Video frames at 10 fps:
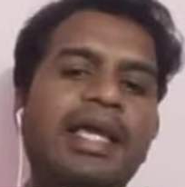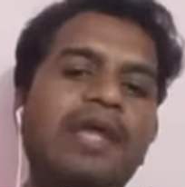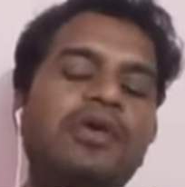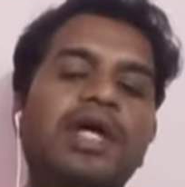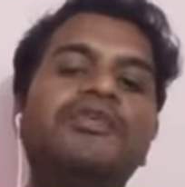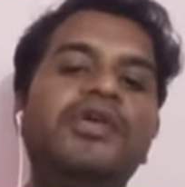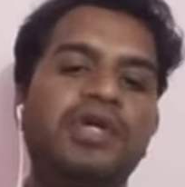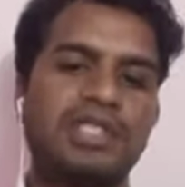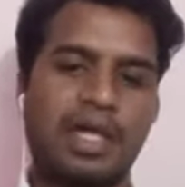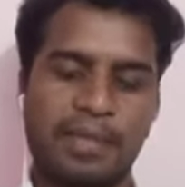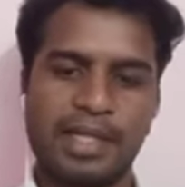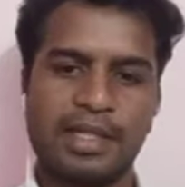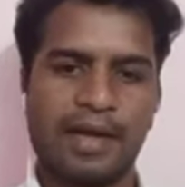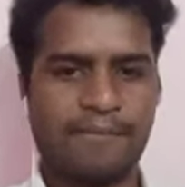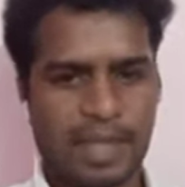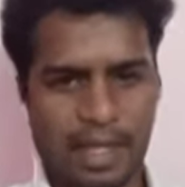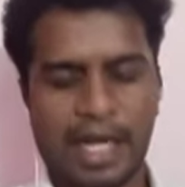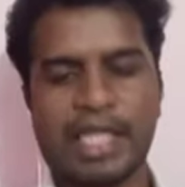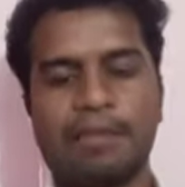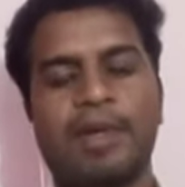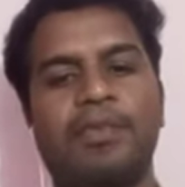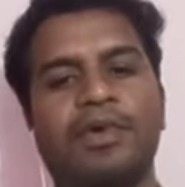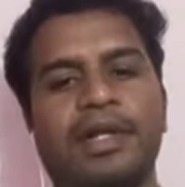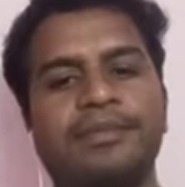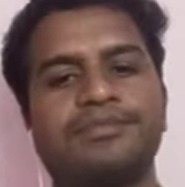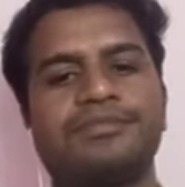என்னோடய வீடியோஸ் நான் பார்த்தீங்கன்னா அதிகமாக போடுறேன்